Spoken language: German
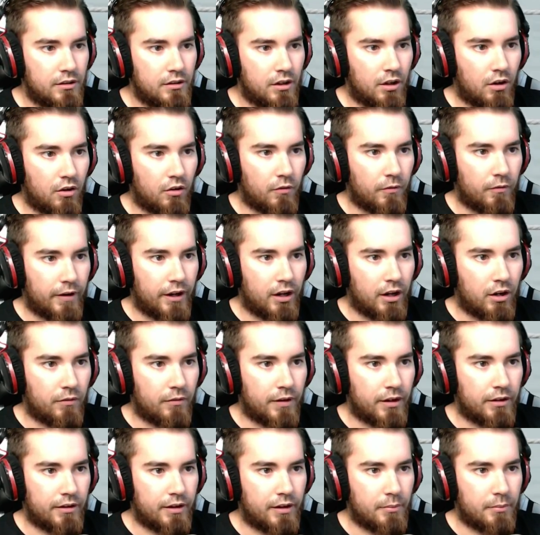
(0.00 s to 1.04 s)
Oh weh, oh
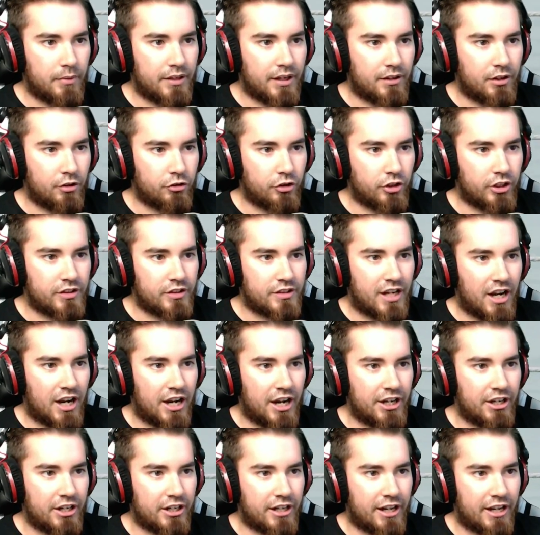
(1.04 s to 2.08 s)
weh. Damit hat natürlich jetzt
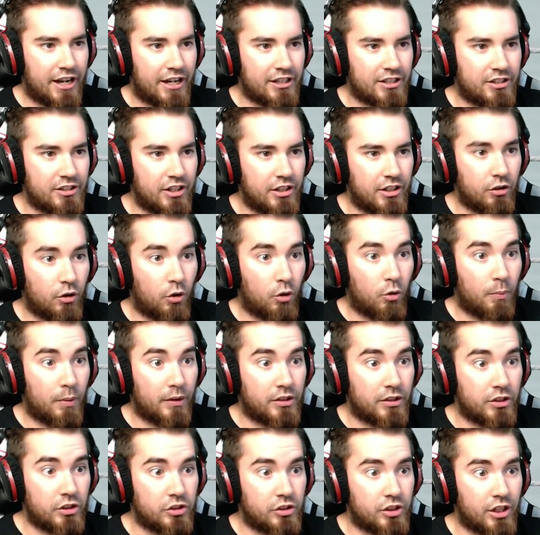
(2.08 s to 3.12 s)
keiner gerechnet. Oh,
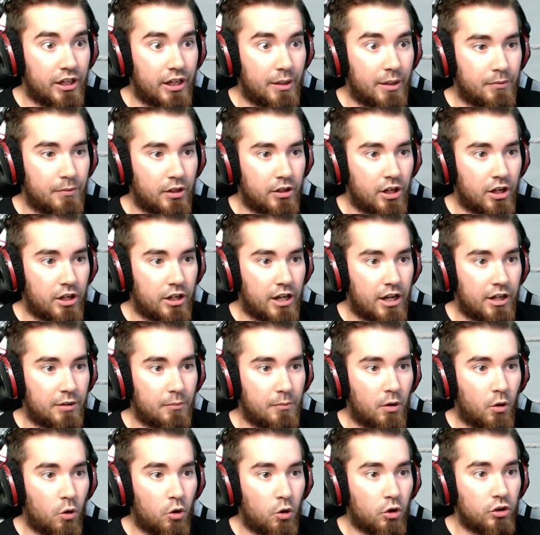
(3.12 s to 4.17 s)
Batista hebt ihn da gleich
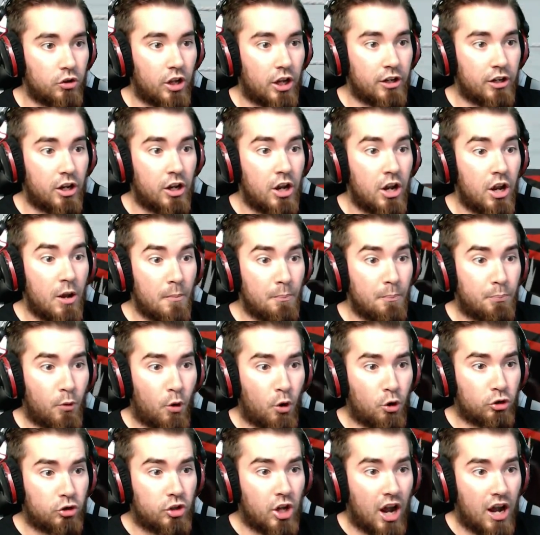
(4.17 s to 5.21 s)
mal hoch und einen
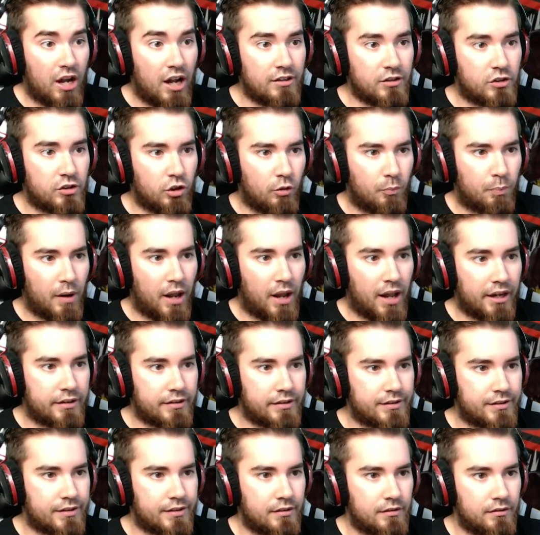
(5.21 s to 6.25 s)
brutalen
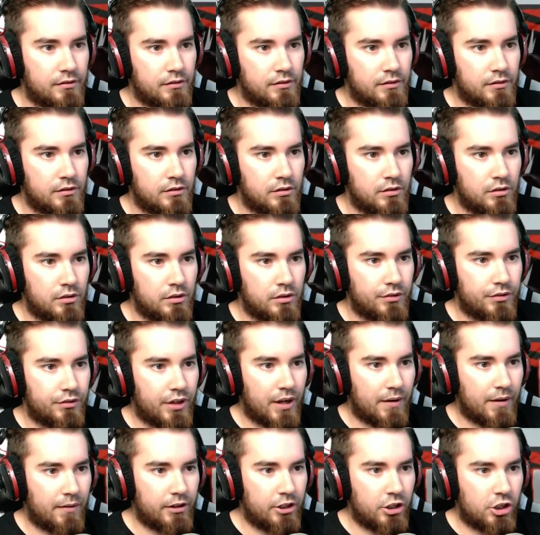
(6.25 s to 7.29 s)
Suplex.
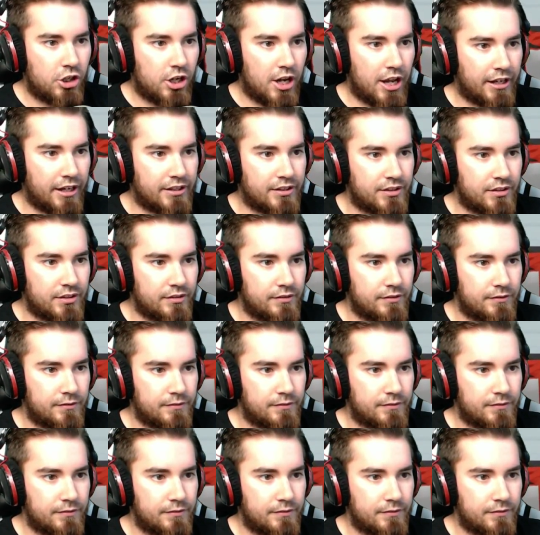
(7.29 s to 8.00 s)
Der war nicht schlecht.